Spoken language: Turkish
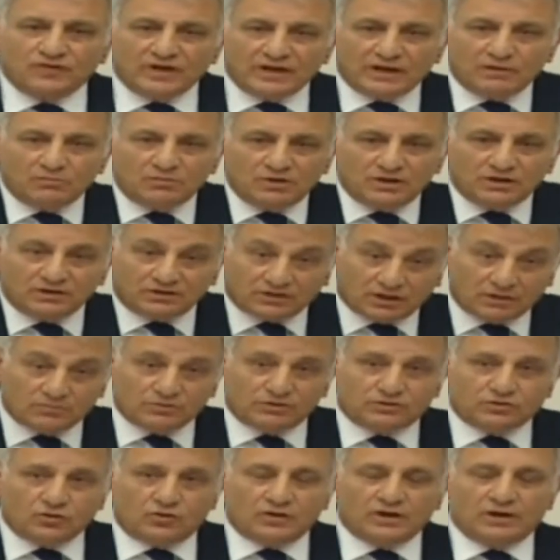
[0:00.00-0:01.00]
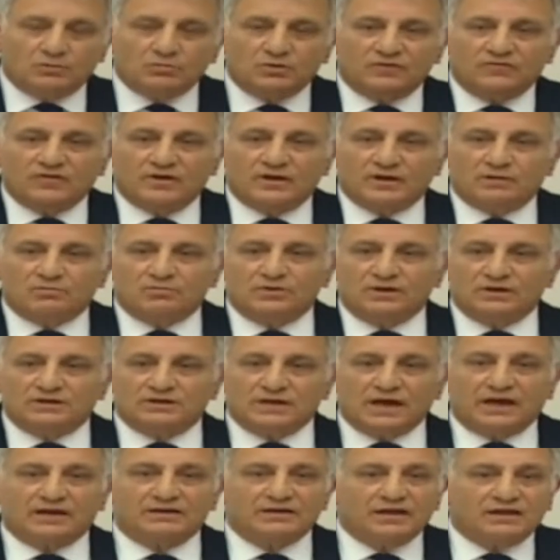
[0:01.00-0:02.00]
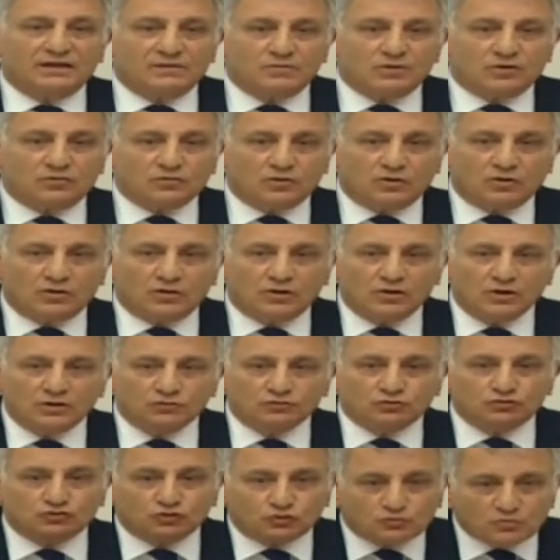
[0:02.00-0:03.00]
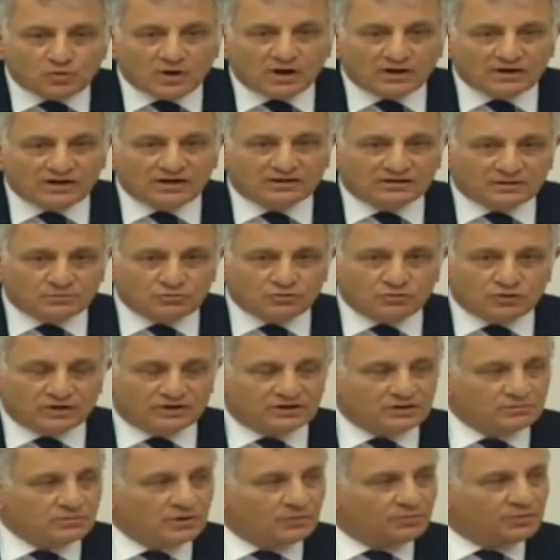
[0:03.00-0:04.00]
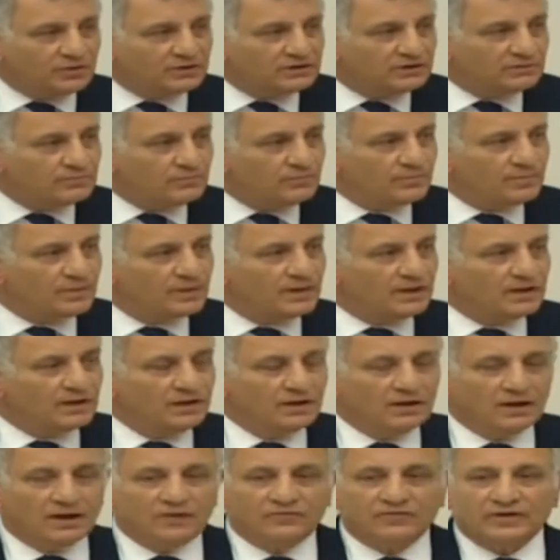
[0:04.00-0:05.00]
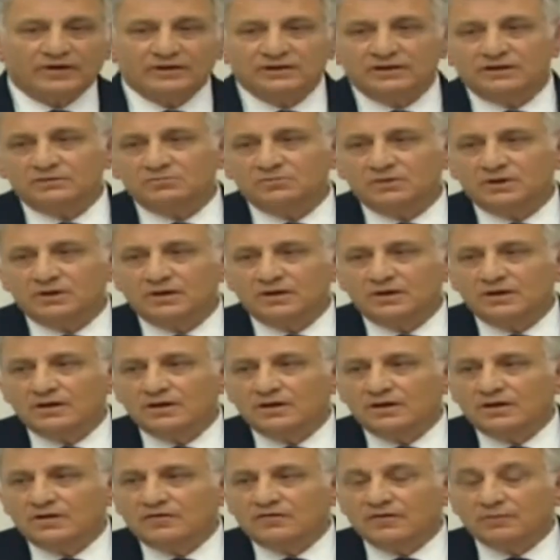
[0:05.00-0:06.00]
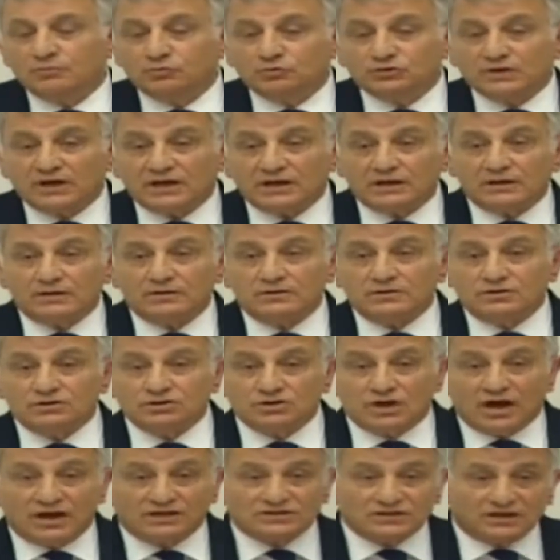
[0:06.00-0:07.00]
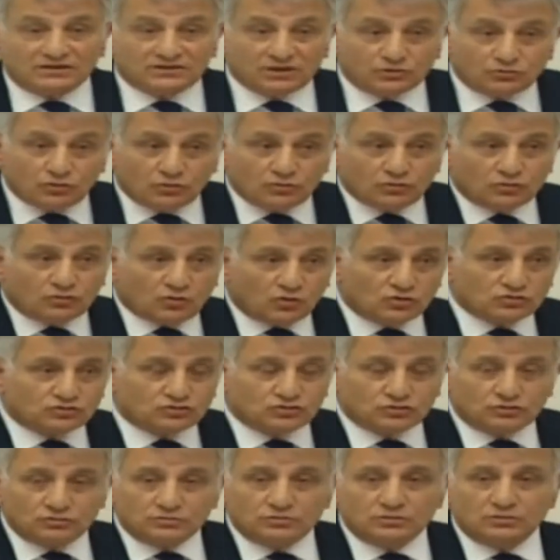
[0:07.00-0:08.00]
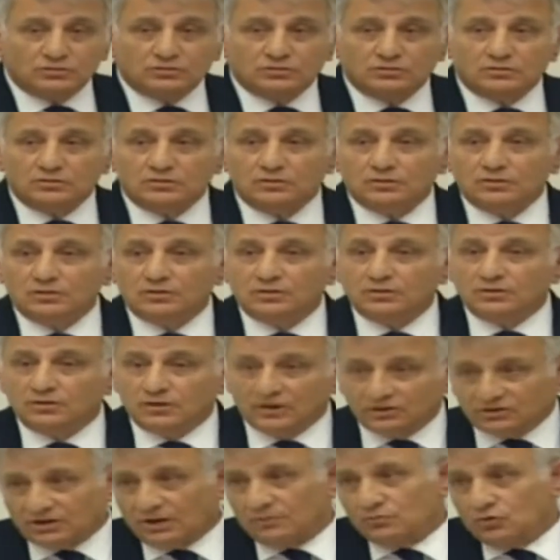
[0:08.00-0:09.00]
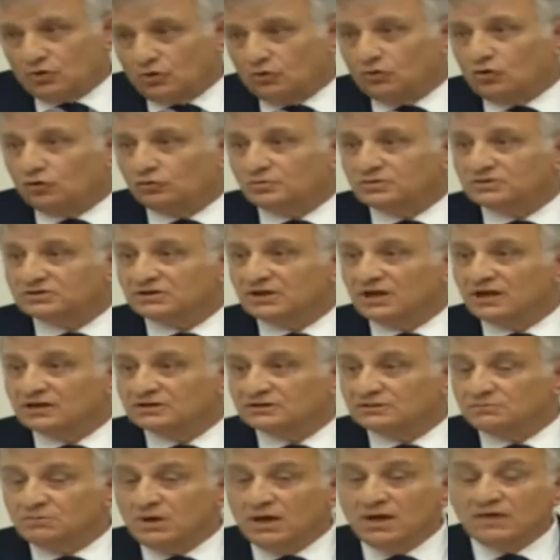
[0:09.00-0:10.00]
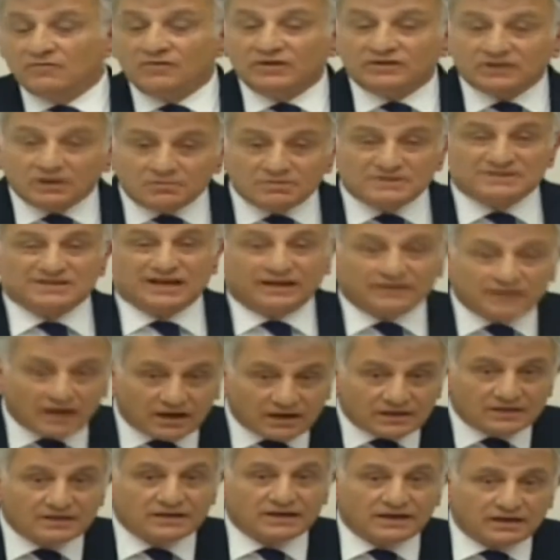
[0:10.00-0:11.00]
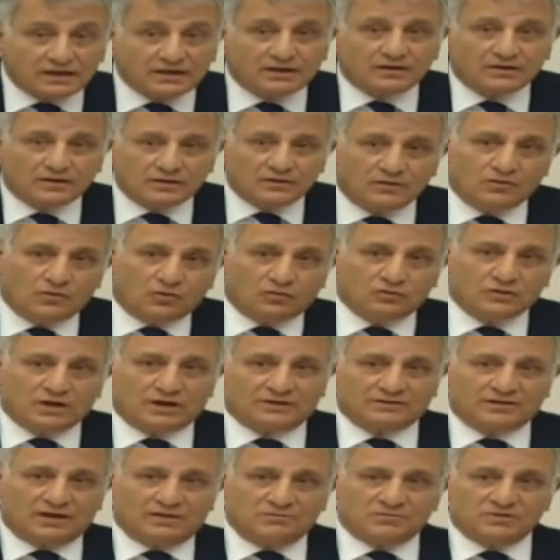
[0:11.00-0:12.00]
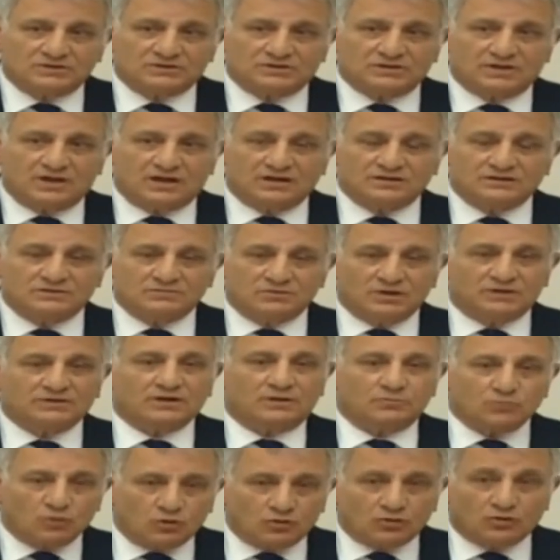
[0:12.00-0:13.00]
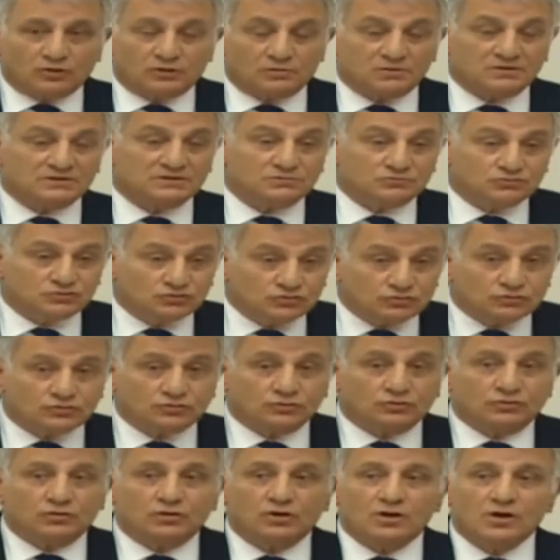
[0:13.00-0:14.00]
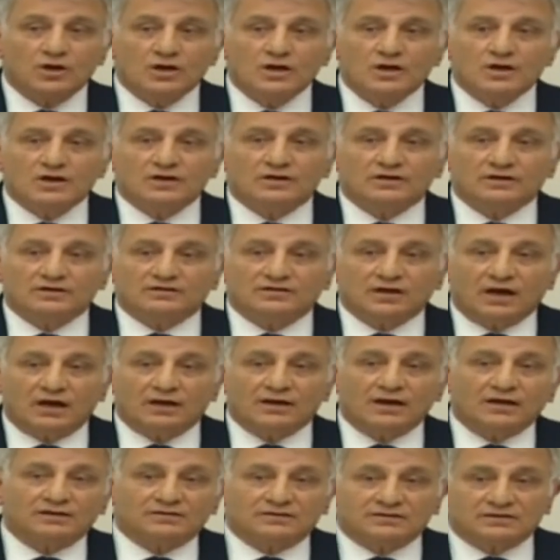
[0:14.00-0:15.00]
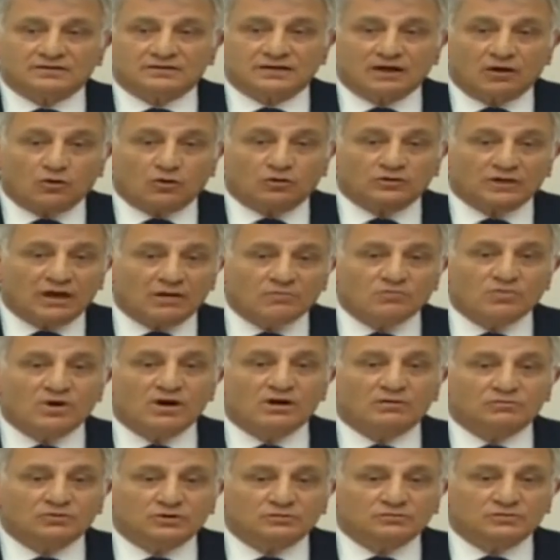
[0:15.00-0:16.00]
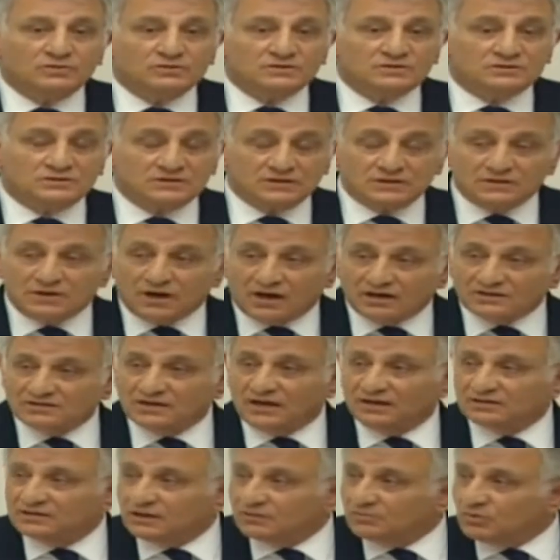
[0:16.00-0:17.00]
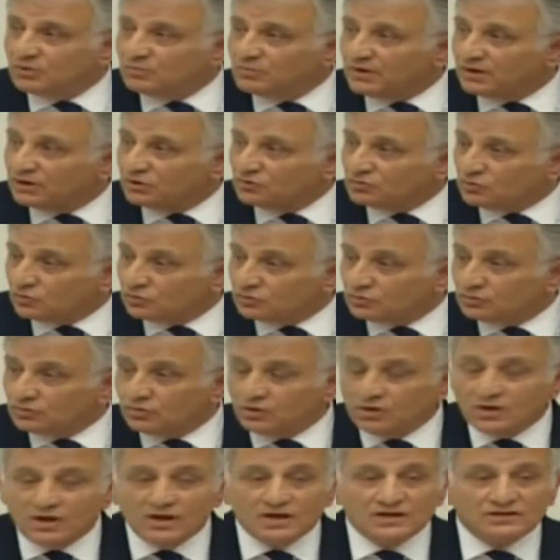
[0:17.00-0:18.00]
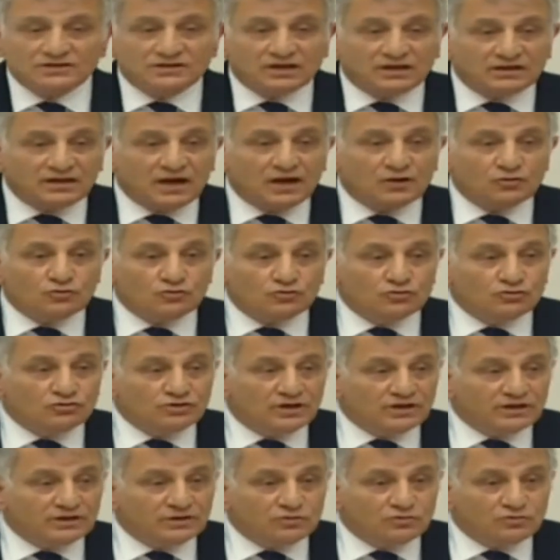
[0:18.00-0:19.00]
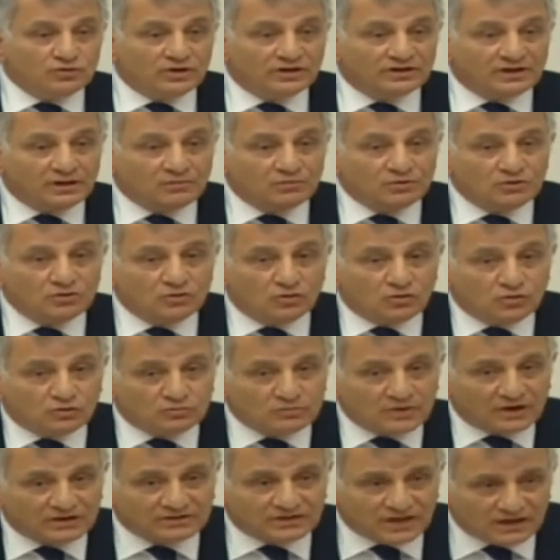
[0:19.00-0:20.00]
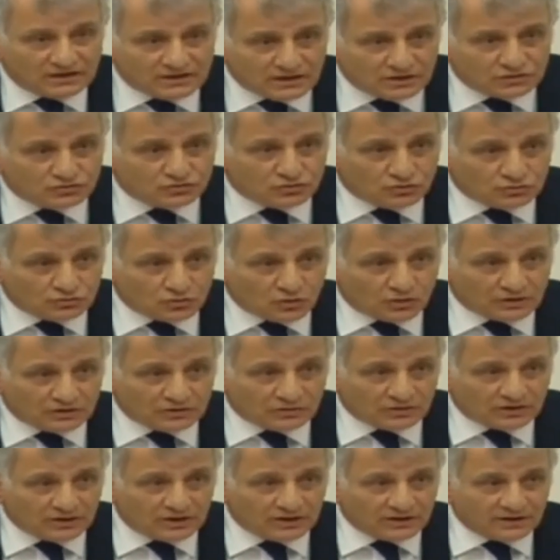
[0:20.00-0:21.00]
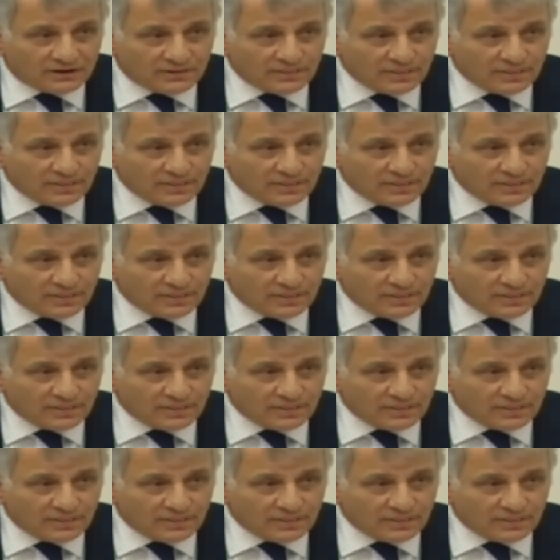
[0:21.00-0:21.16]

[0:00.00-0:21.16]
Verimlilik tabii ki önemli verimlilik. Yani ne demek o? Düşük maliyetli bir üretim yapalım. Efendim ve bu da ihracata dönük olsun. E tabii öyle olması lazım. Ve tabii sanayiye odaklanması lazım. E tabii öyle olması Çünkü ithalatta olan bağımlılığımızı azaltabilmenin yolu sanayi ürünleri üretebiliyor olmaktan geçiyor doğal olarak.